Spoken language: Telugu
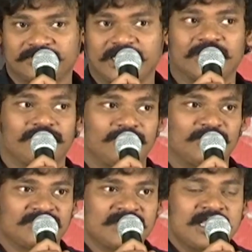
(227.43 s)
థ్యాంక్ యూ వెరీ
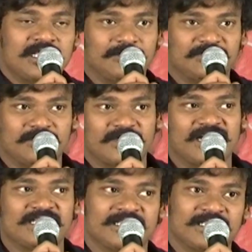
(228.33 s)
మచ్ రేపు సినిమా
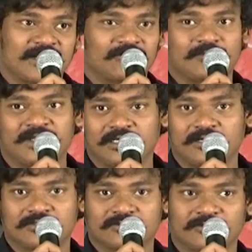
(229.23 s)
రిలీజ్ అయిన తర్వాత మళ్ళీ
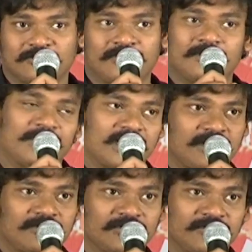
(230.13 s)
కలుసుకుందాం
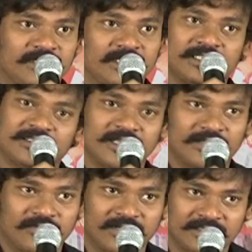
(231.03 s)
మాట్లాడుకుందాం అన్న
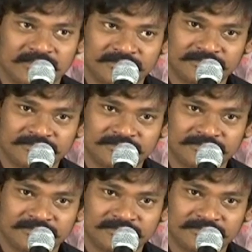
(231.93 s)
థ్యాంక్ యూ అన్న